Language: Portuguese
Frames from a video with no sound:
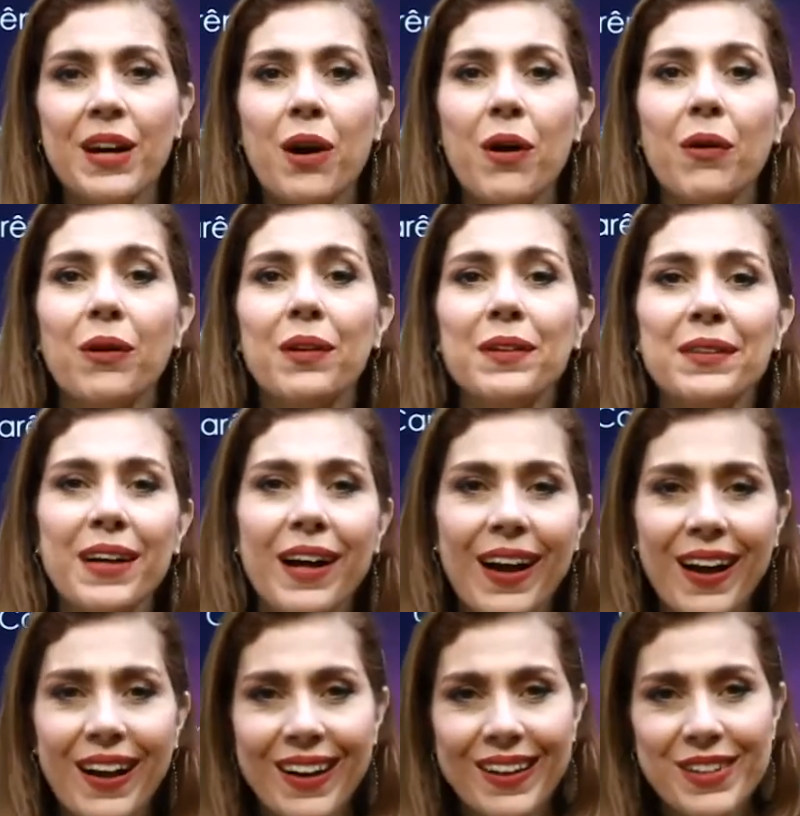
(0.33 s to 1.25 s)

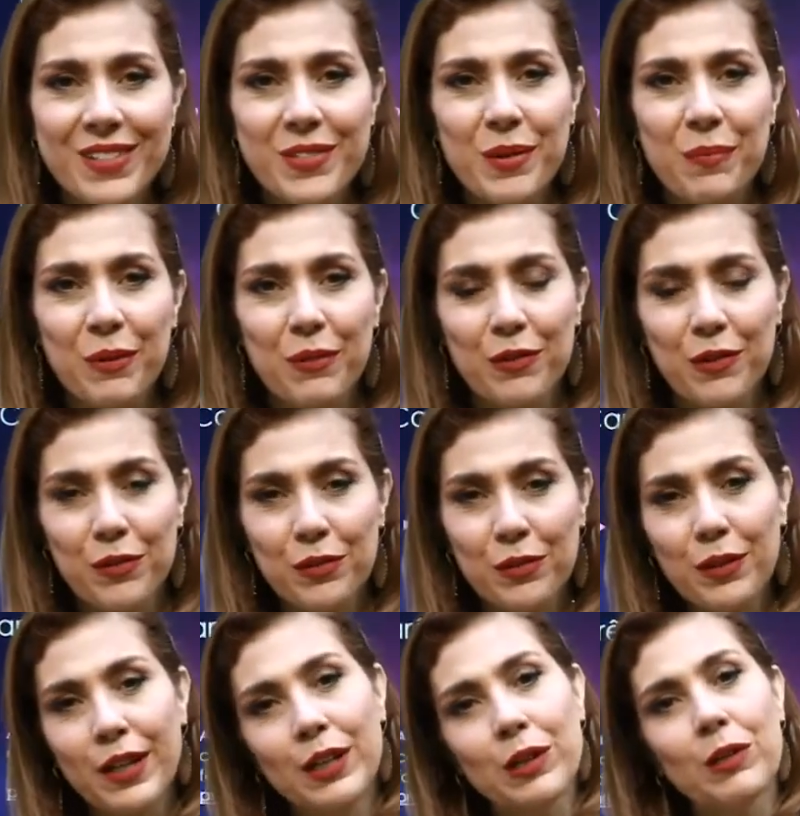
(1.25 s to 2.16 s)
Olá, eu sou a
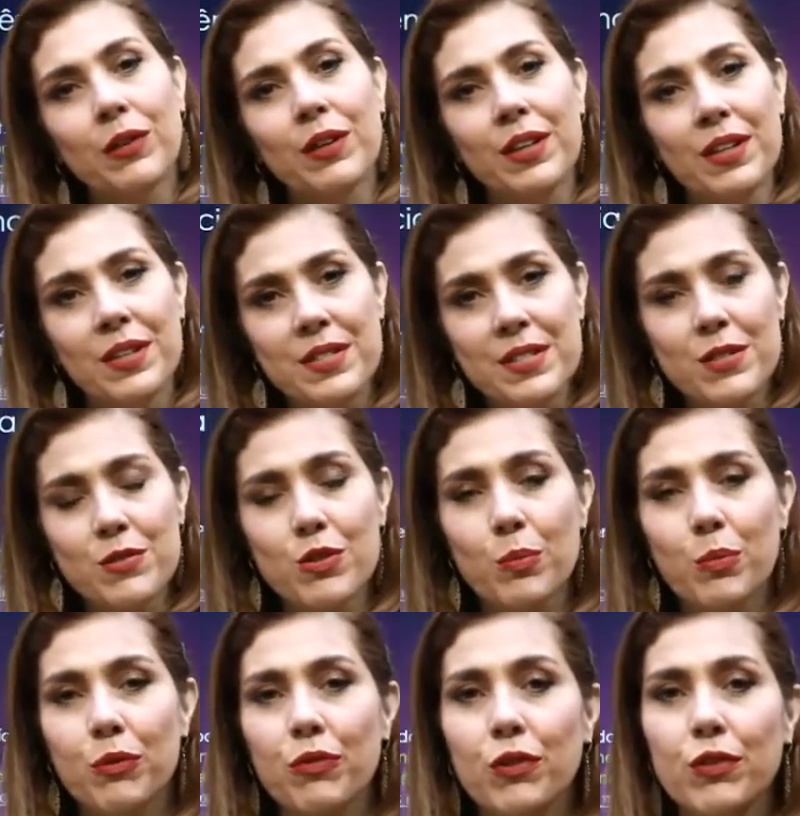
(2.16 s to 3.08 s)
professora Heloísa, sou
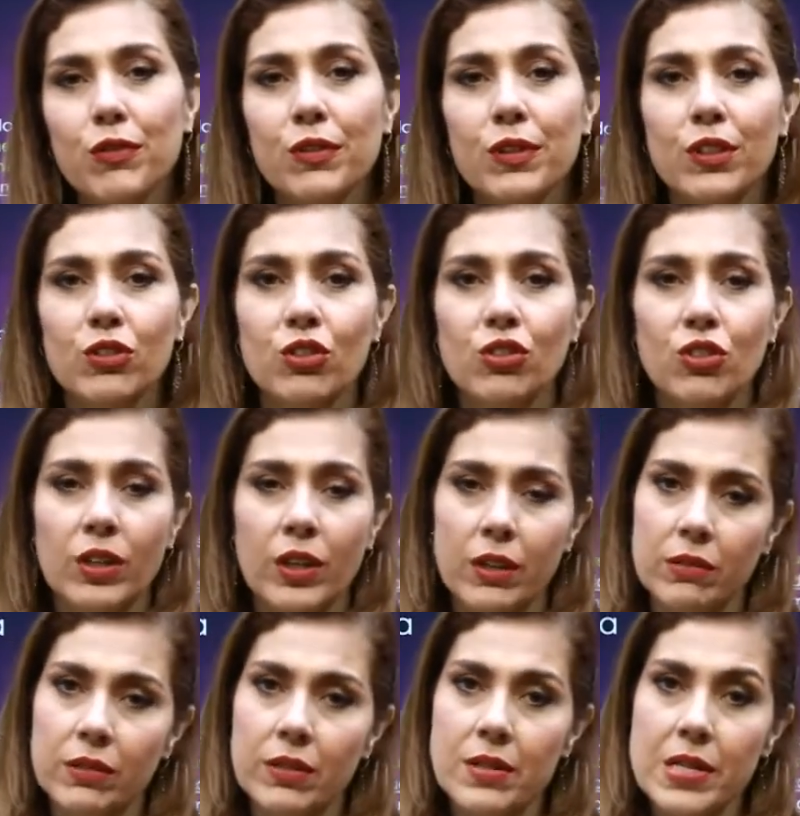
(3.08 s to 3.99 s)
professora de
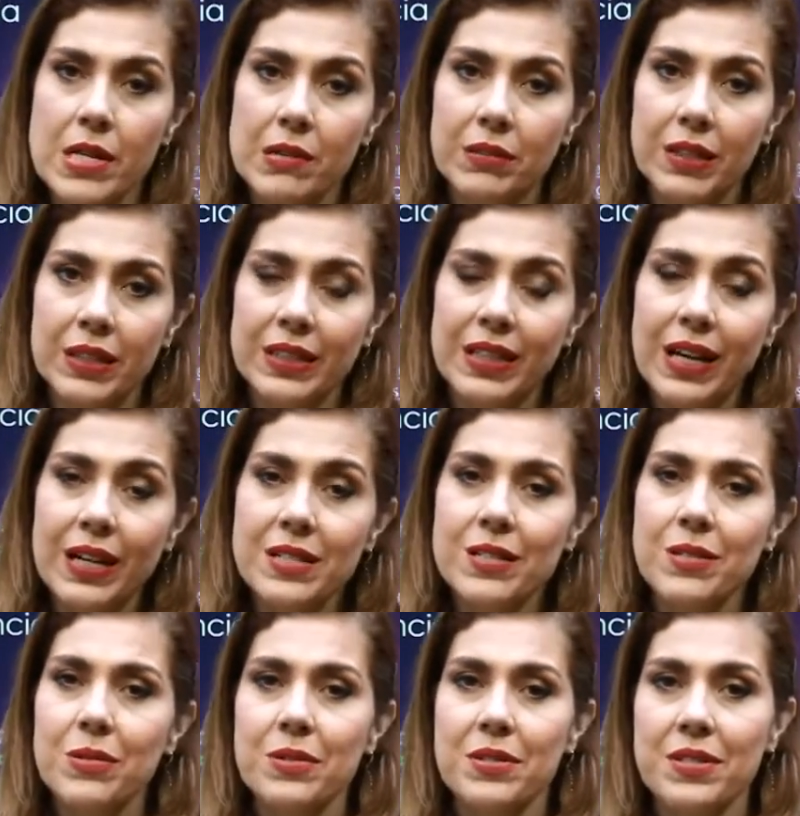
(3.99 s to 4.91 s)
Direito da Seguridade
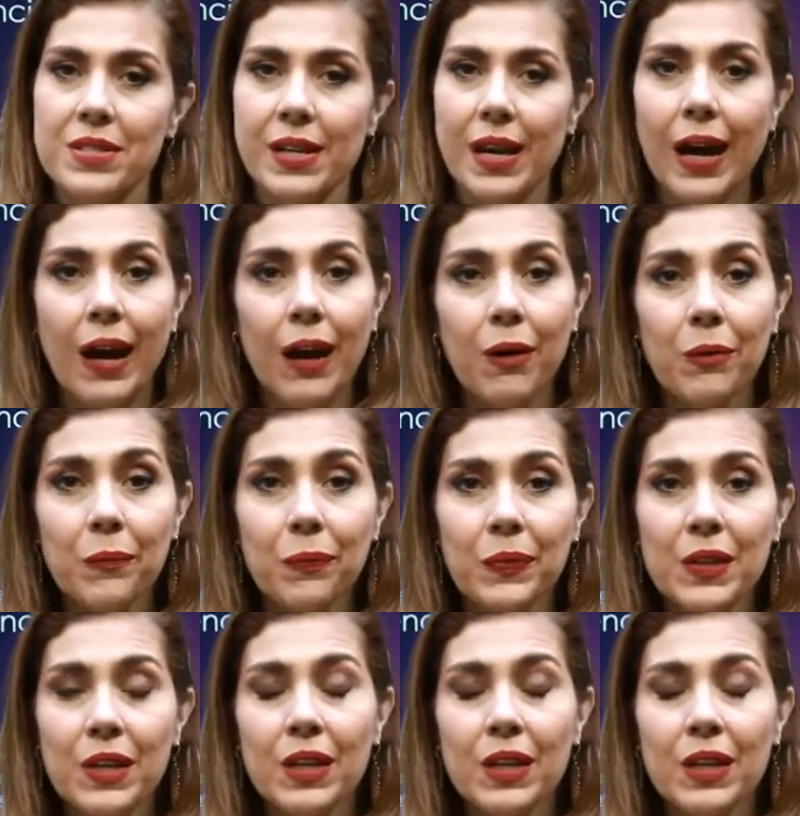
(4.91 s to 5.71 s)
Social